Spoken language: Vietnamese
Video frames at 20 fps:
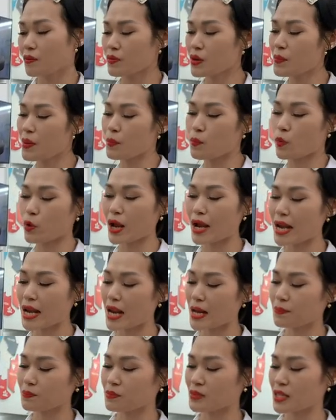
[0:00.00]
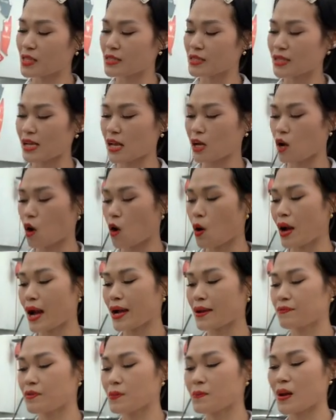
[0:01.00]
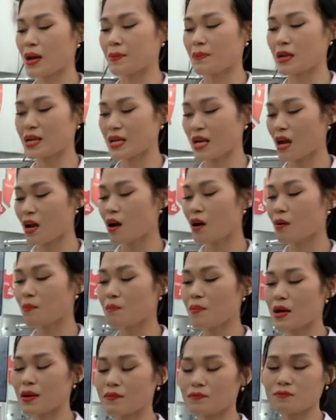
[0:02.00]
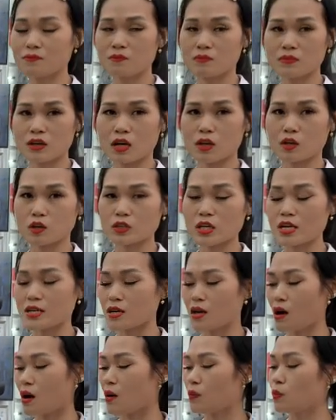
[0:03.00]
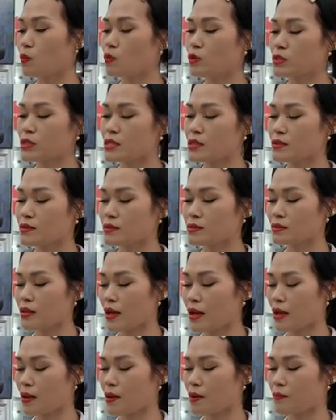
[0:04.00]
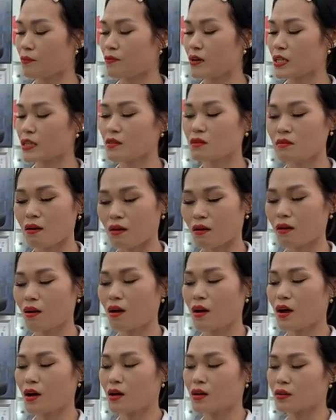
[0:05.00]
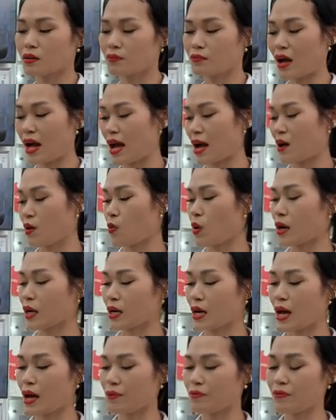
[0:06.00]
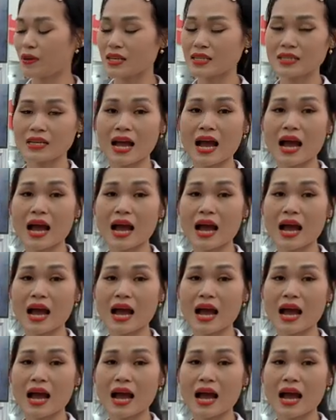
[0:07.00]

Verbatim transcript: Phiên bản 125 thì sẽ có hai phiên bản bạn nhé. Bạn ờ, có thể uh, mua chiếc xe phanh thường và hoặc là phanh